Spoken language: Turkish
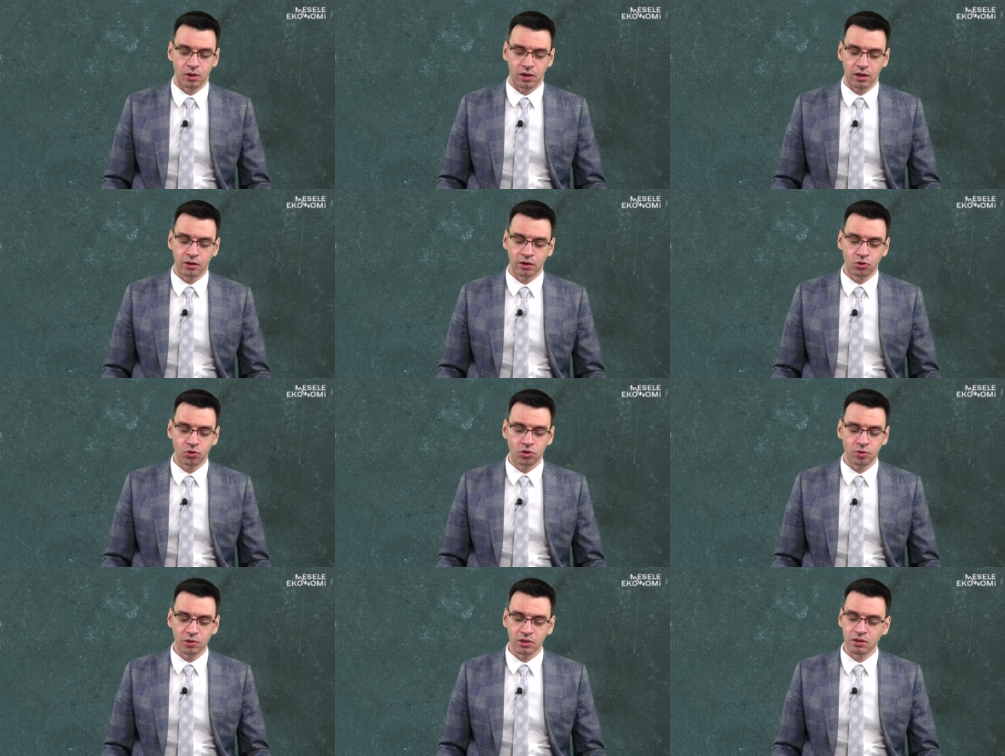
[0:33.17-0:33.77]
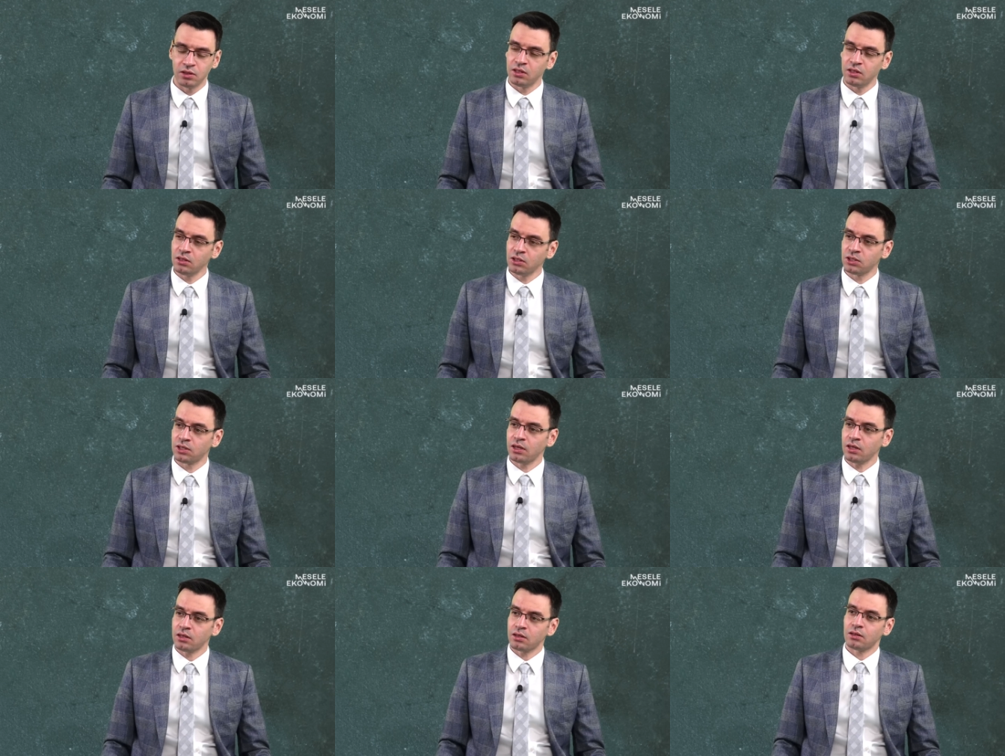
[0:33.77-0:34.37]
Ekonomi
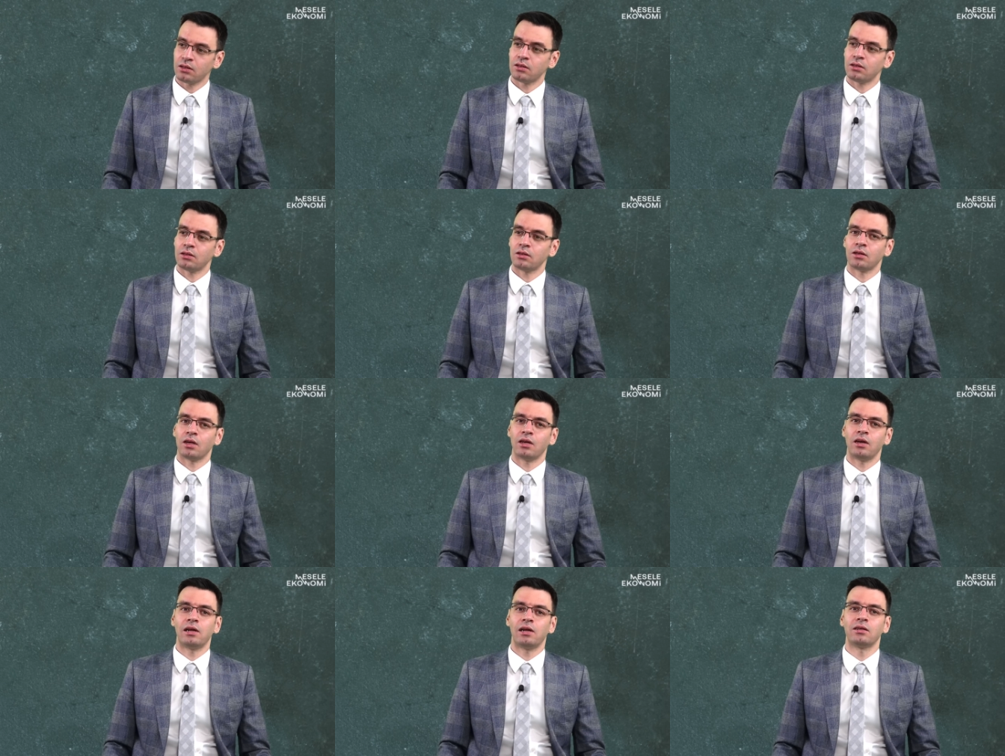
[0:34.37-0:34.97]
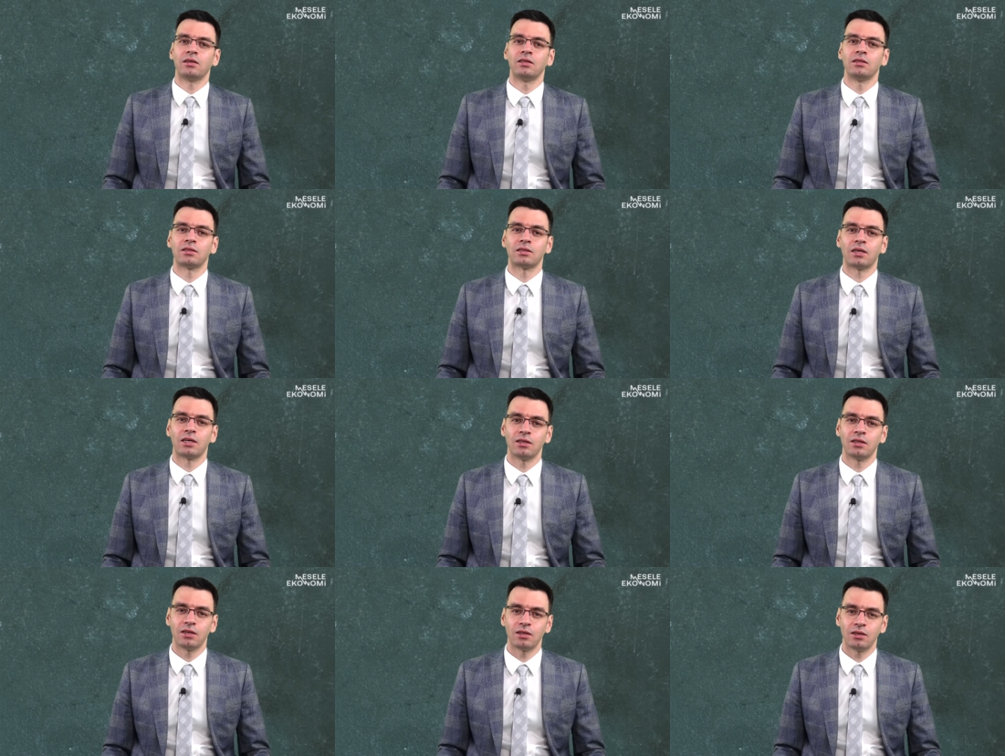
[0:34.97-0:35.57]
deyince genelde
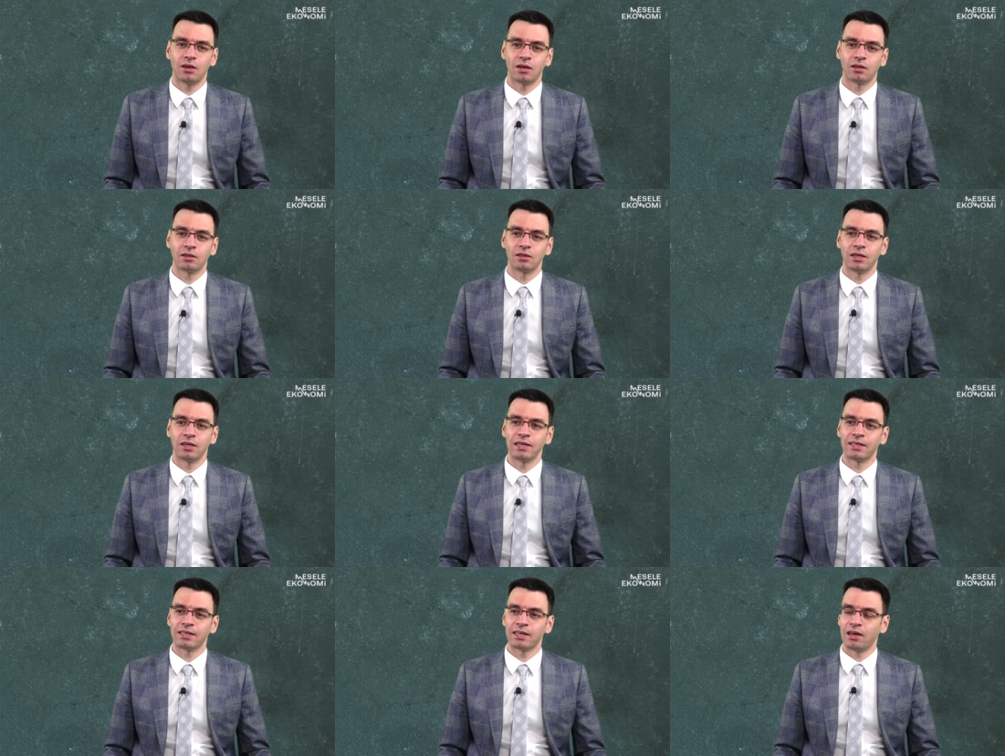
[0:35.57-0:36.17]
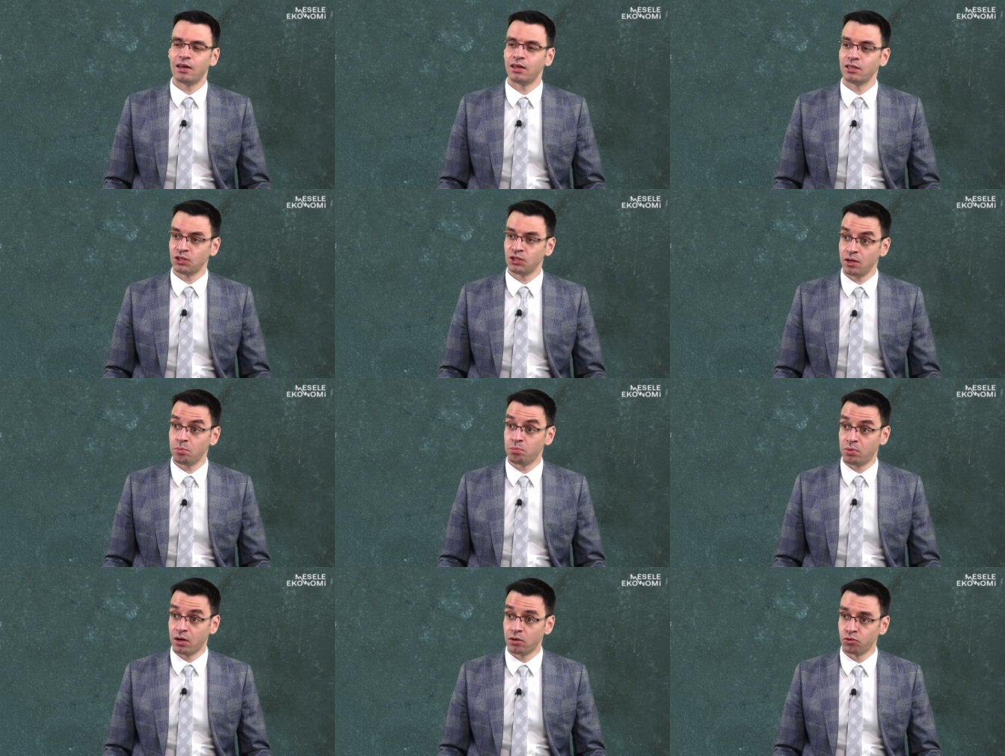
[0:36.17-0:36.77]
insanların aklına ilk gelen şey
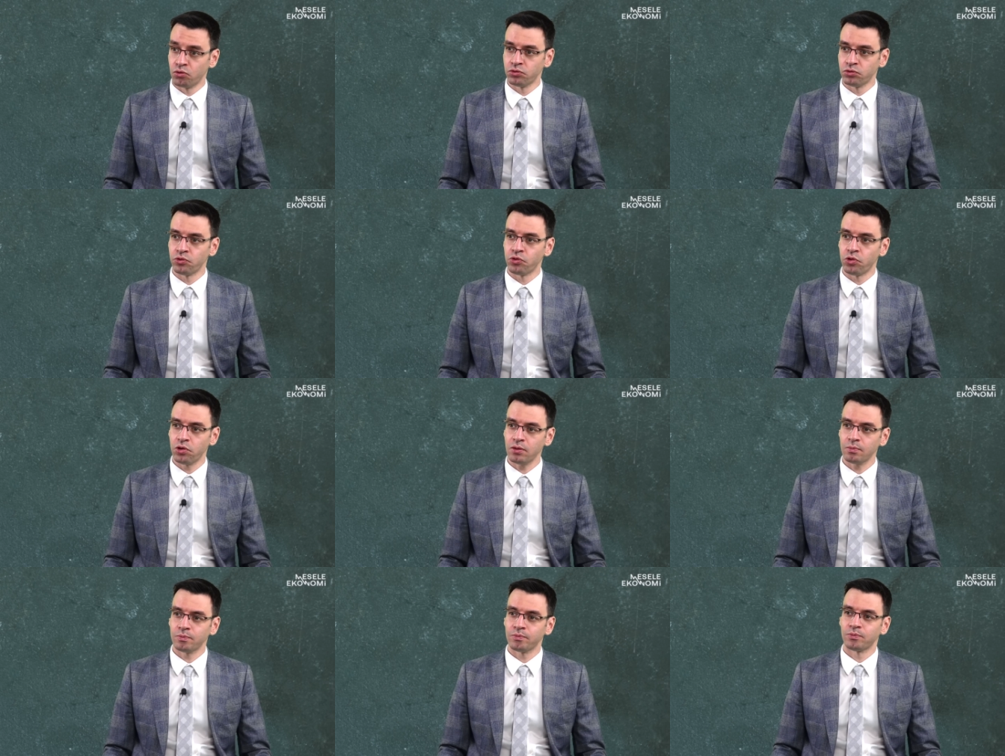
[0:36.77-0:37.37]
para oluyor